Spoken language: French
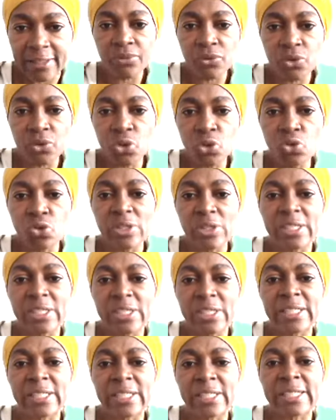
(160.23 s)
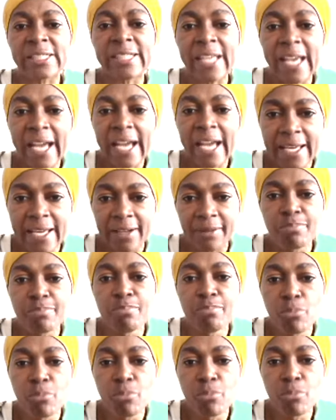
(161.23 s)
tu ne sers à rien,
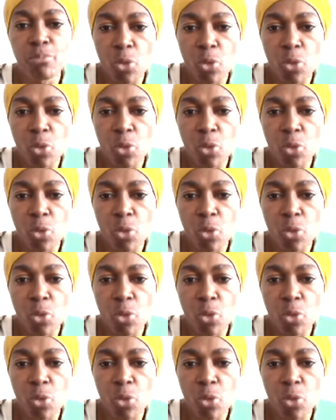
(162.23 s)
maudit.